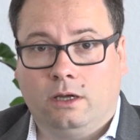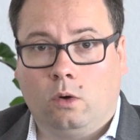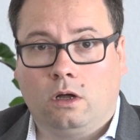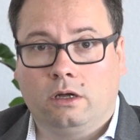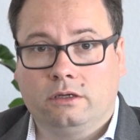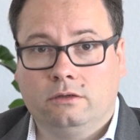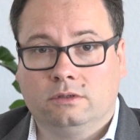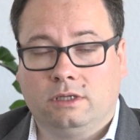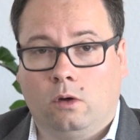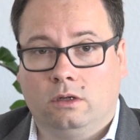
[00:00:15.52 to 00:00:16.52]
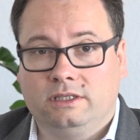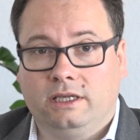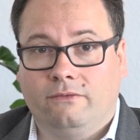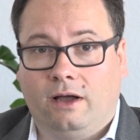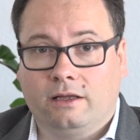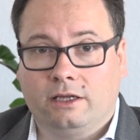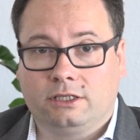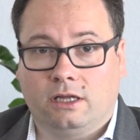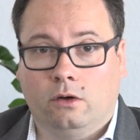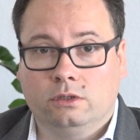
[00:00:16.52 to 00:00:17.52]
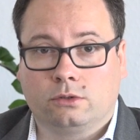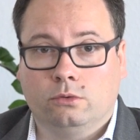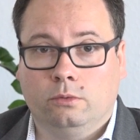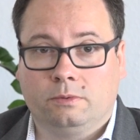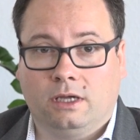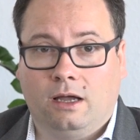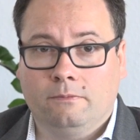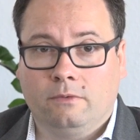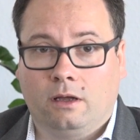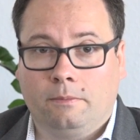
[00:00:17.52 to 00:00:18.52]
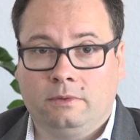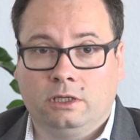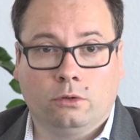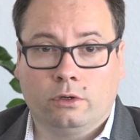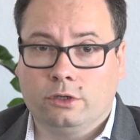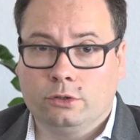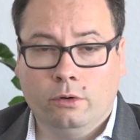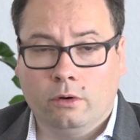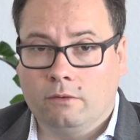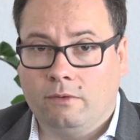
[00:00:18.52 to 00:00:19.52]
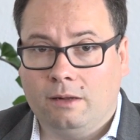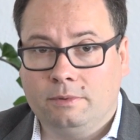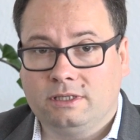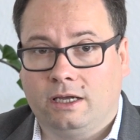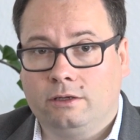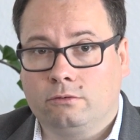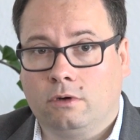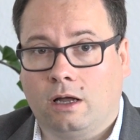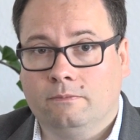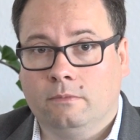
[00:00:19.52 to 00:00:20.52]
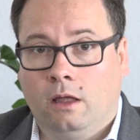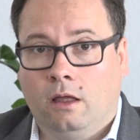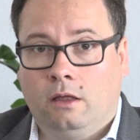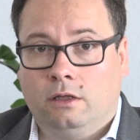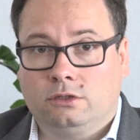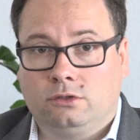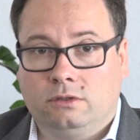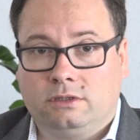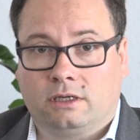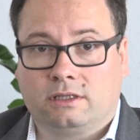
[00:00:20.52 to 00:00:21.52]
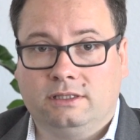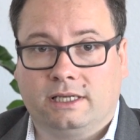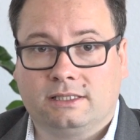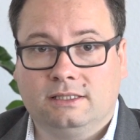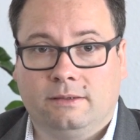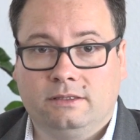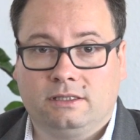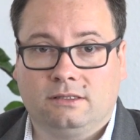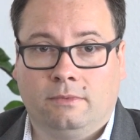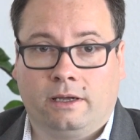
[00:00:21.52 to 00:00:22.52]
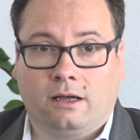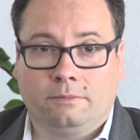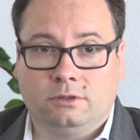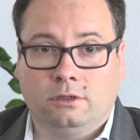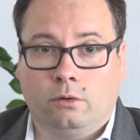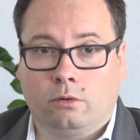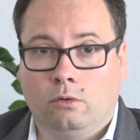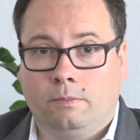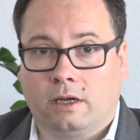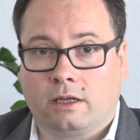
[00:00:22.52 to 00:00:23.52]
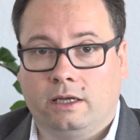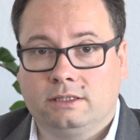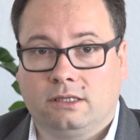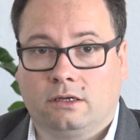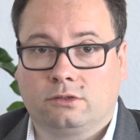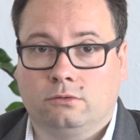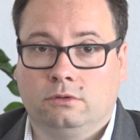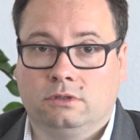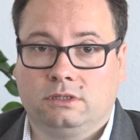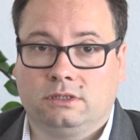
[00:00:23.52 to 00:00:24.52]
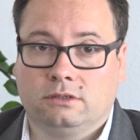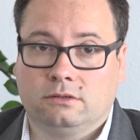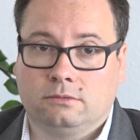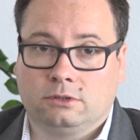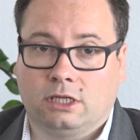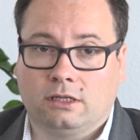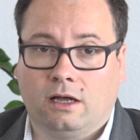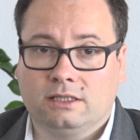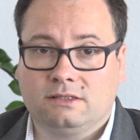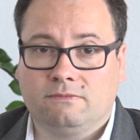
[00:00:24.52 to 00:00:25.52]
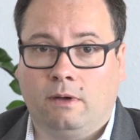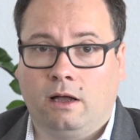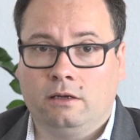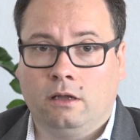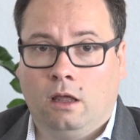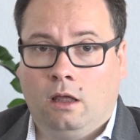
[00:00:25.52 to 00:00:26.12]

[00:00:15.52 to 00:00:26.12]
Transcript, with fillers: Taucherinnen und Tauchern, die ihr Wahlrecht ausgeübt haben. Wir haben eine deutlich höhere Wahlbeteiligung am Sonntag, den 26. Mai gehabt zu den Europa-, Kreistags- und äh, Stadtratswahlen.